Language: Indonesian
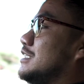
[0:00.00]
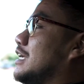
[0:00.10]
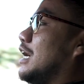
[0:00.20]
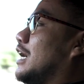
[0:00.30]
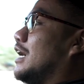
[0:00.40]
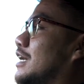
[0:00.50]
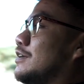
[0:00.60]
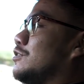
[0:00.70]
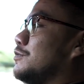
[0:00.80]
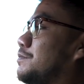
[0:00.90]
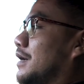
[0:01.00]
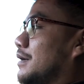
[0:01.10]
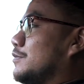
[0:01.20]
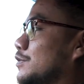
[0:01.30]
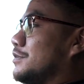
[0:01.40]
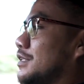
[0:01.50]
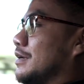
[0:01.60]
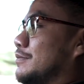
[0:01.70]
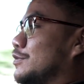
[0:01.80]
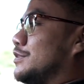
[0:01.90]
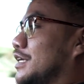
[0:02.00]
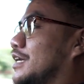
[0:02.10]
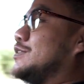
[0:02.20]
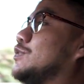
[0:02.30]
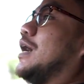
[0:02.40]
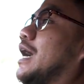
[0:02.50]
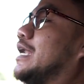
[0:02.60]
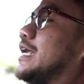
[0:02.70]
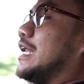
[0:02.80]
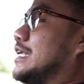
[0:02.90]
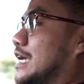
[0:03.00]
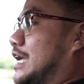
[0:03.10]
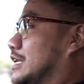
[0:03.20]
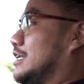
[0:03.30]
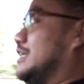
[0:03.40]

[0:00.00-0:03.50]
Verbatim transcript: jangan lupa muter musik kesukaan kalian.